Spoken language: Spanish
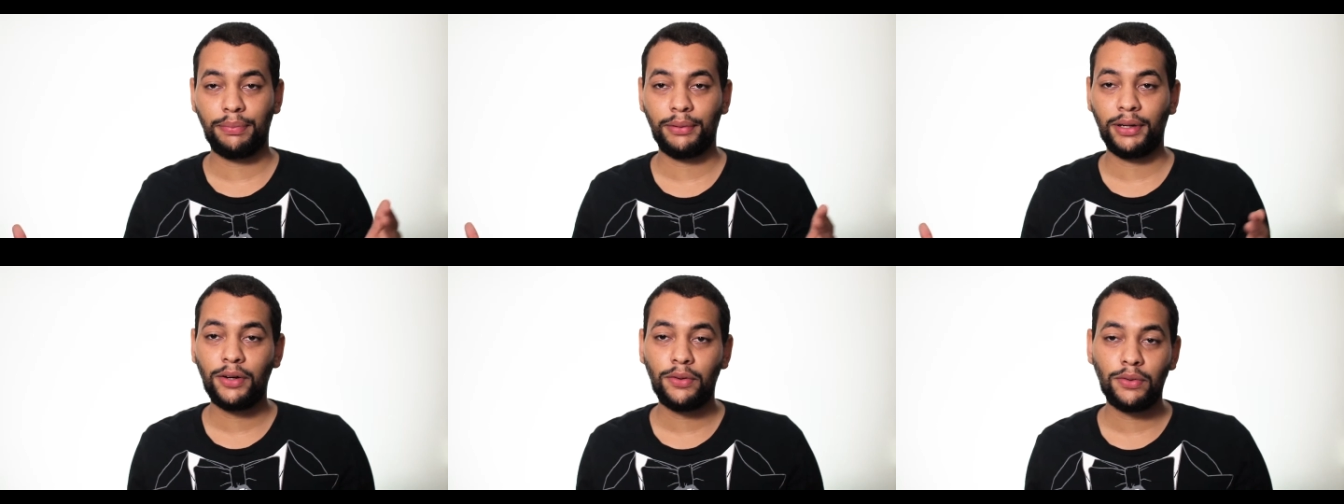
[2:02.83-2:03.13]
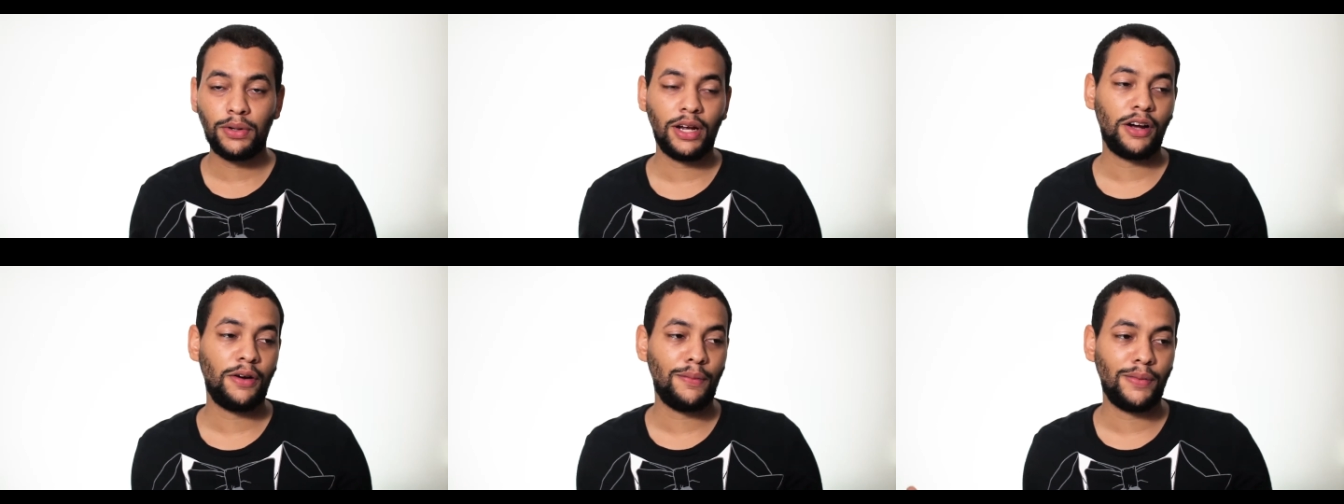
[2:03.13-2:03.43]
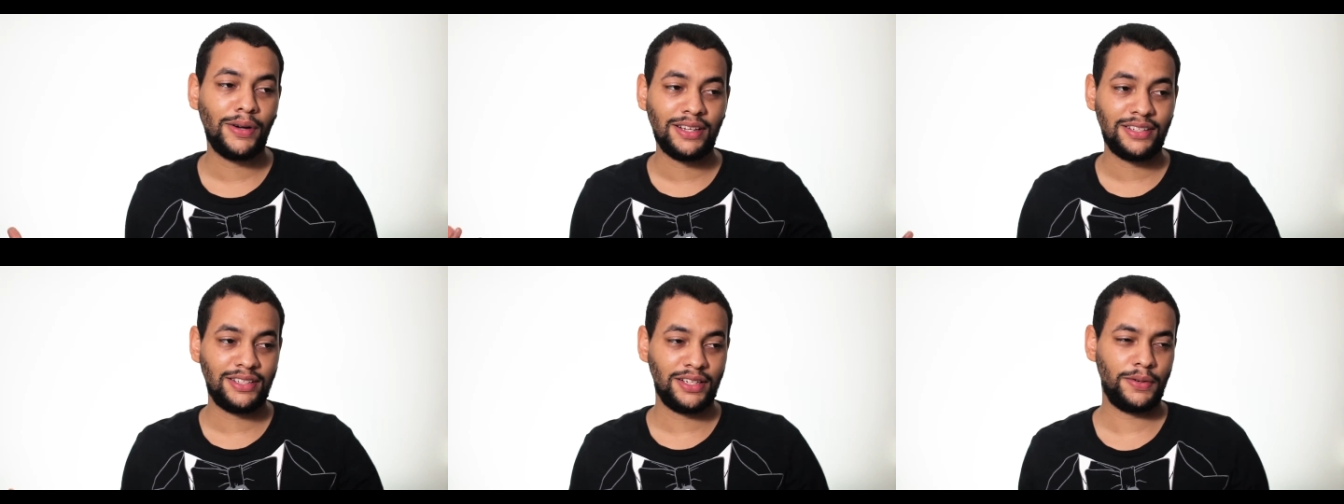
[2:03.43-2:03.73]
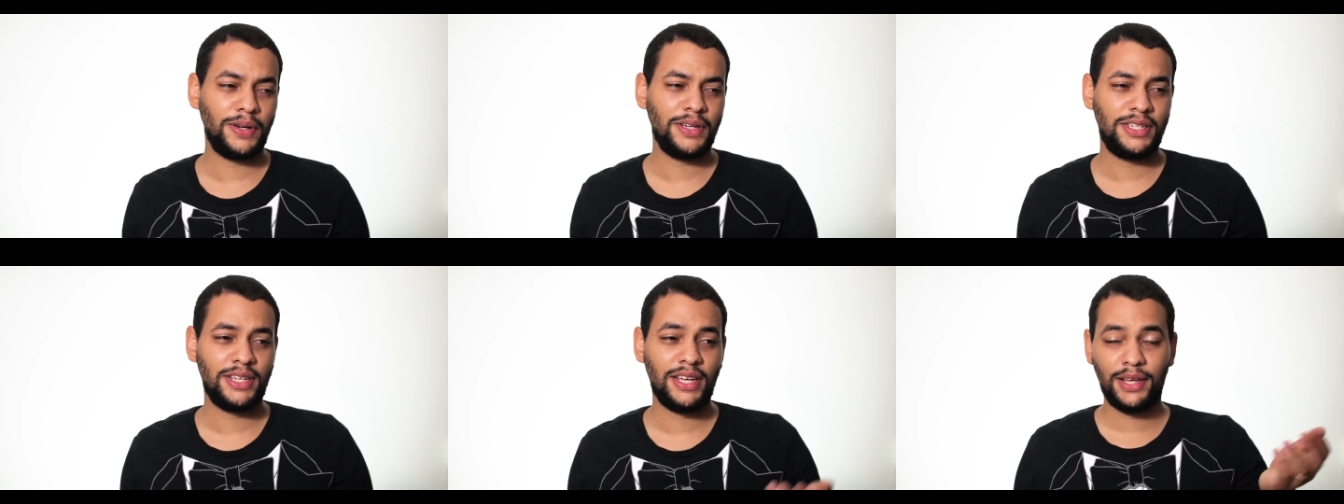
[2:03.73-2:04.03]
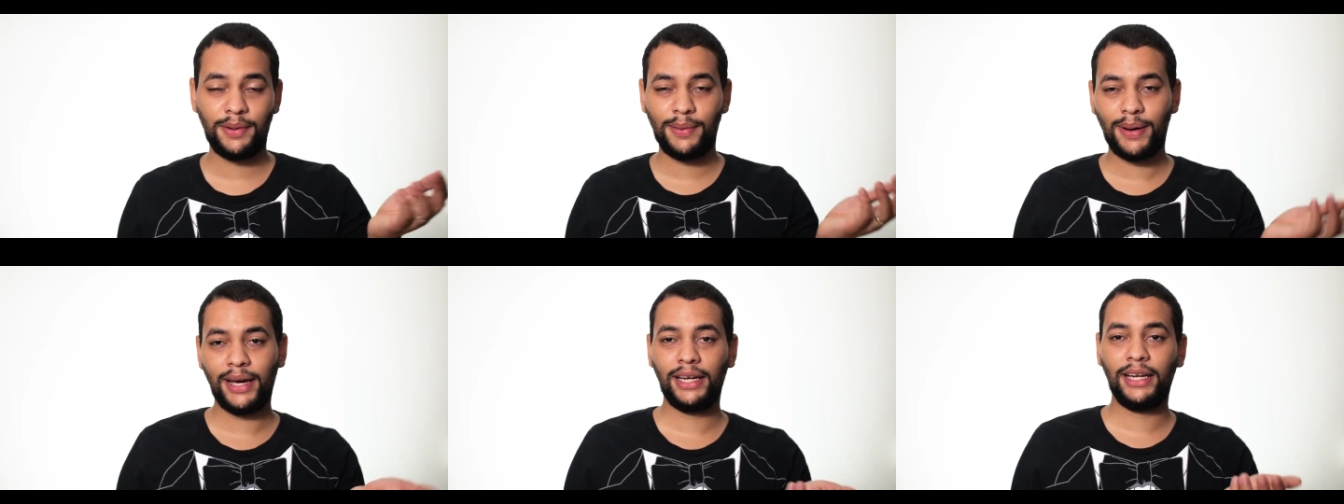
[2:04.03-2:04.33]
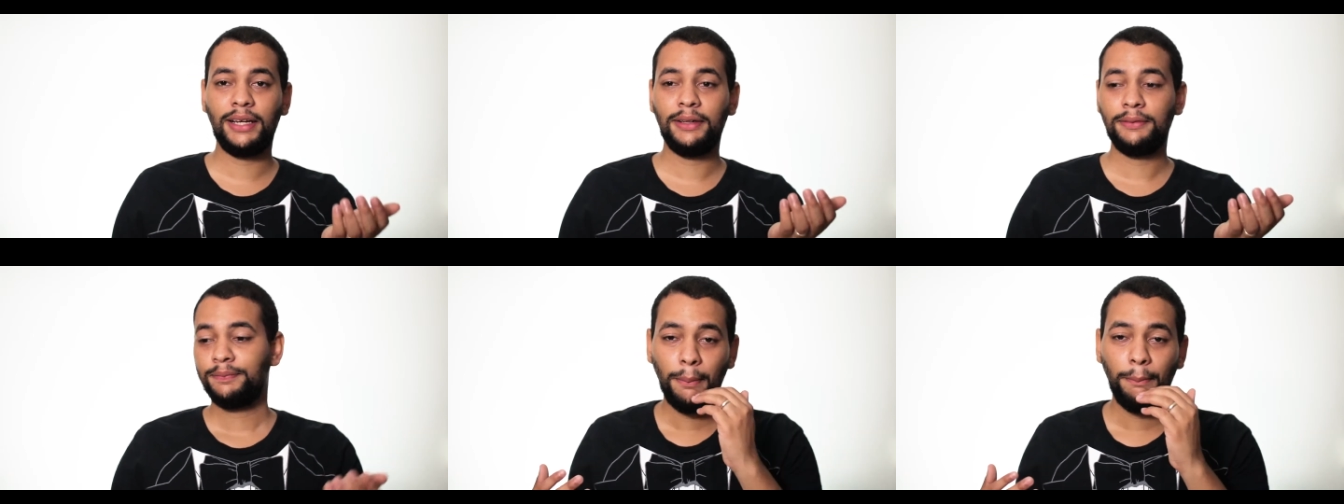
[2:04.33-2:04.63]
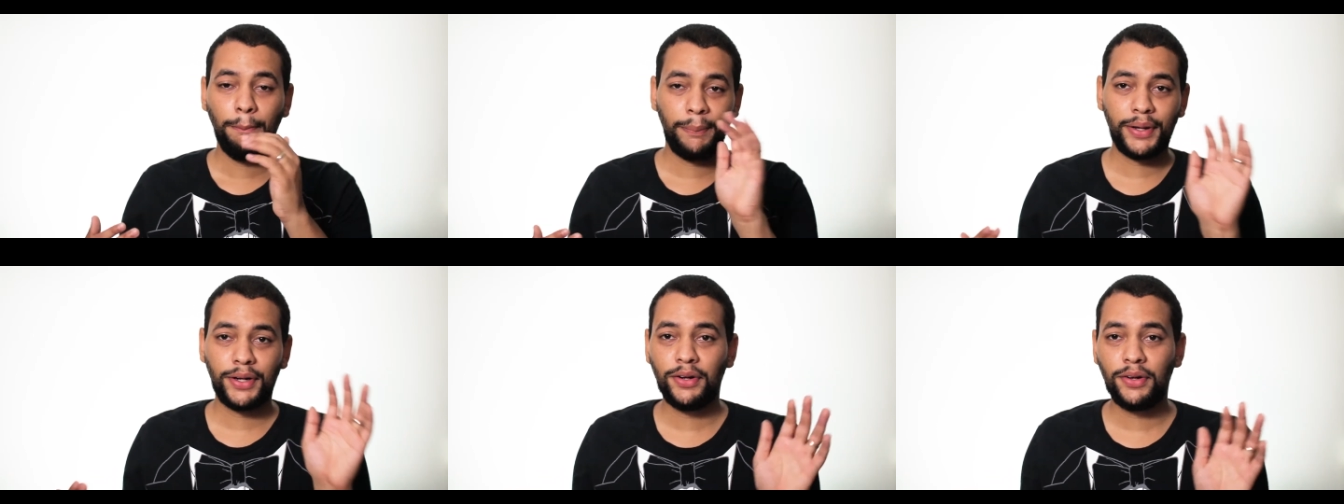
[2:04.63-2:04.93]
película, como la secuencia de baile,
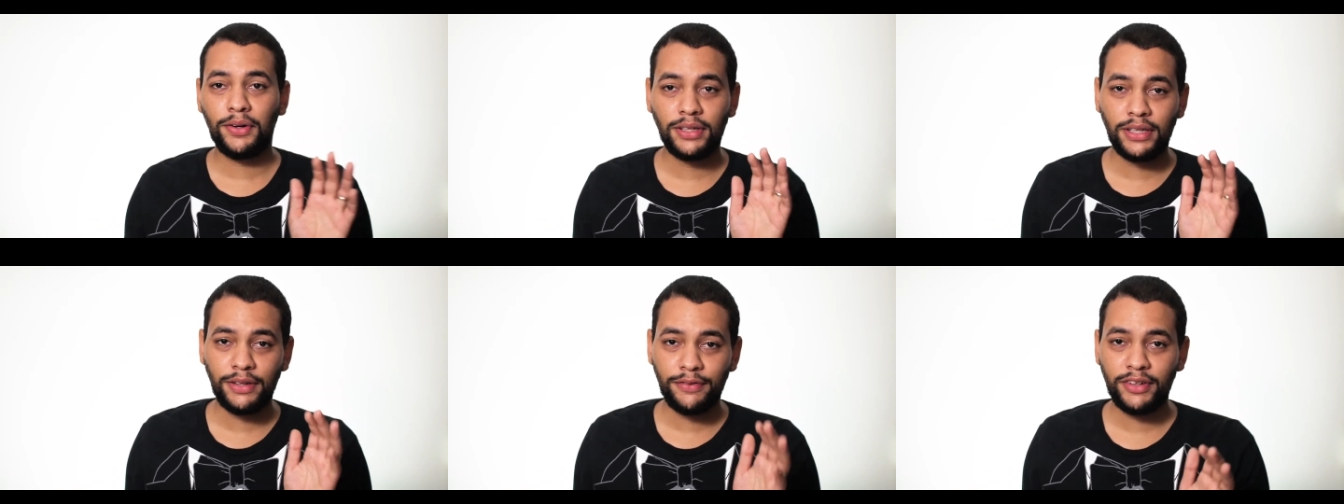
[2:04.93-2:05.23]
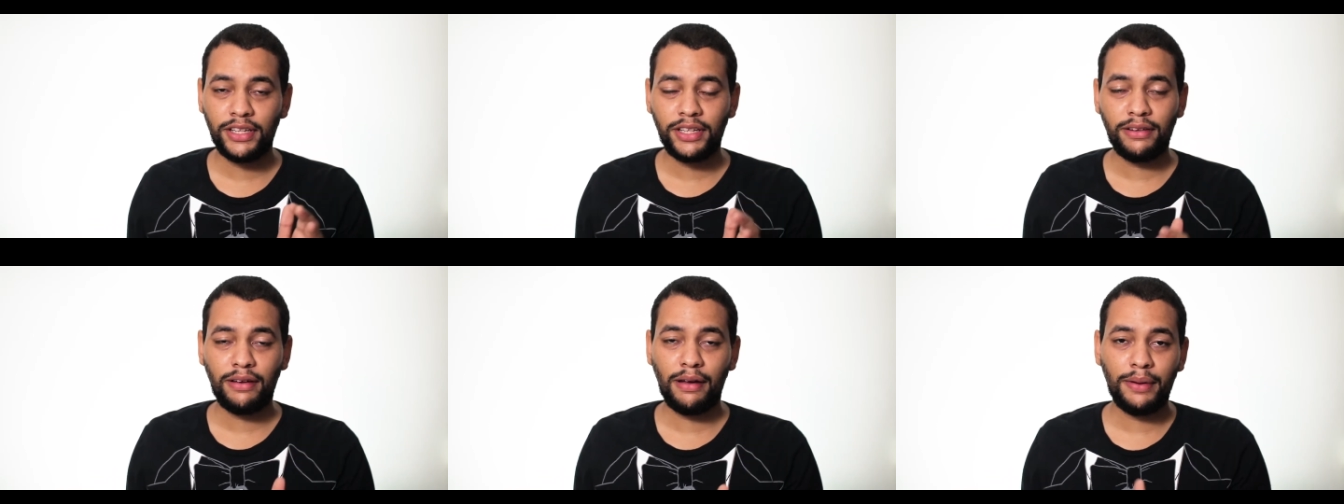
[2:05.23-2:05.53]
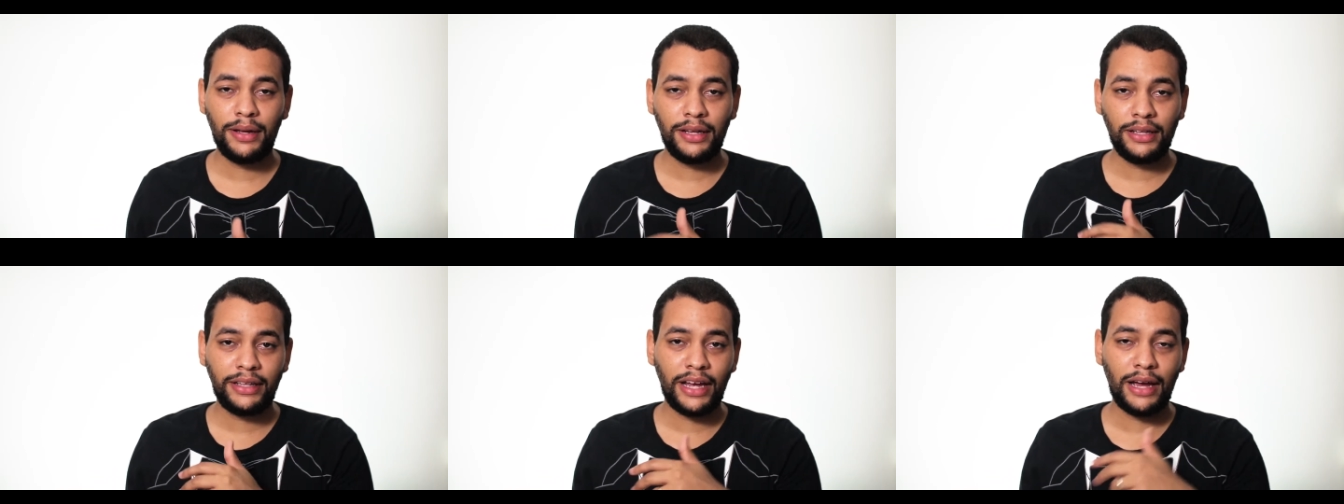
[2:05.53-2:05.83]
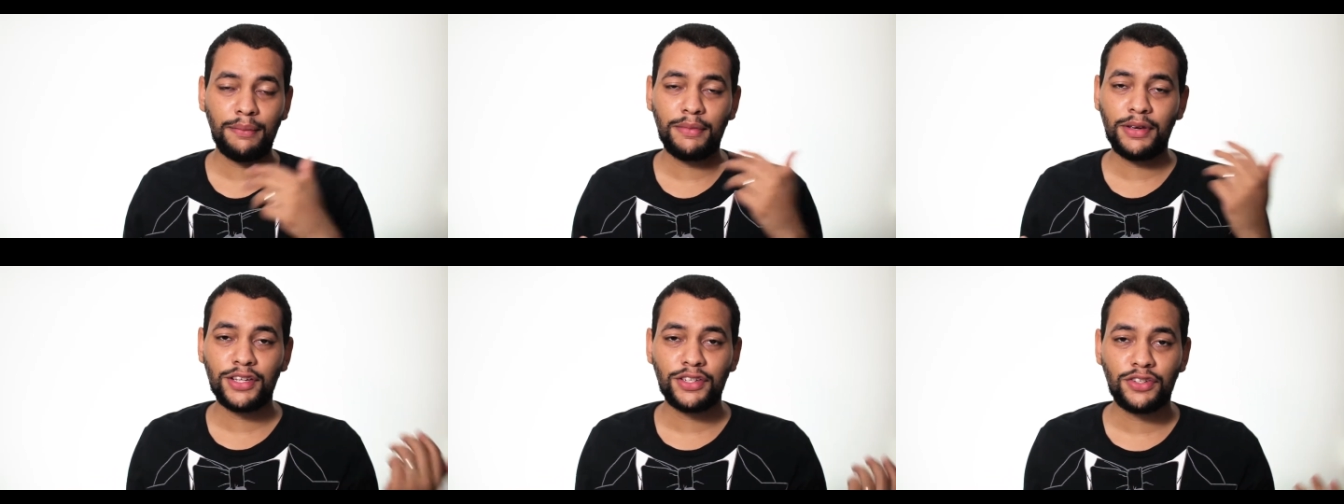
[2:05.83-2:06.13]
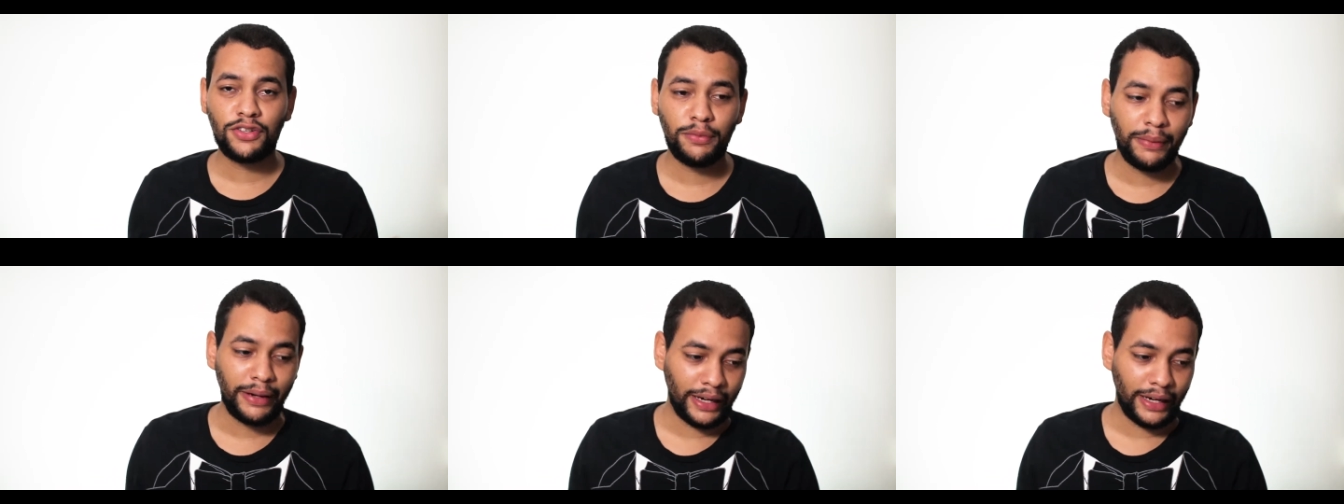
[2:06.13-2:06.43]
pero definitivamente a mí eso me